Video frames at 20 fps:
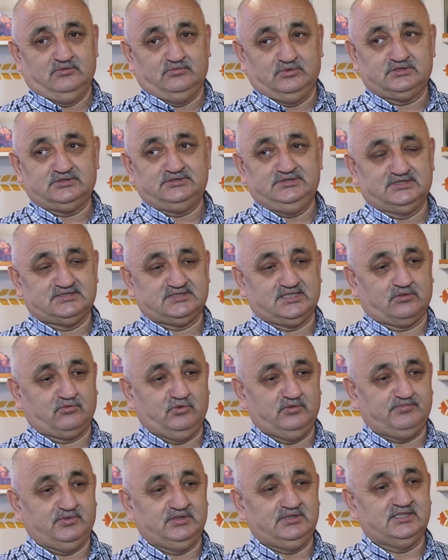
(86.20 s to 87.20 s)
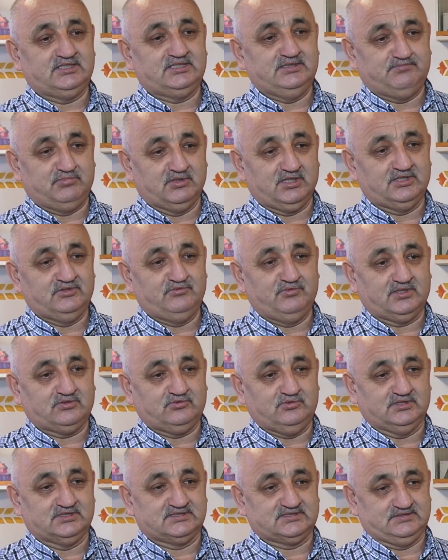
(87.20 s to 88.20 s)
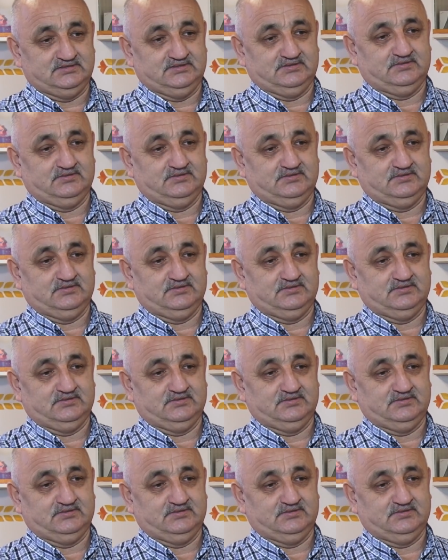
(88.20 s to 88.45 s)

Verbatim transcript: Вот есть такое понятие план эвакуации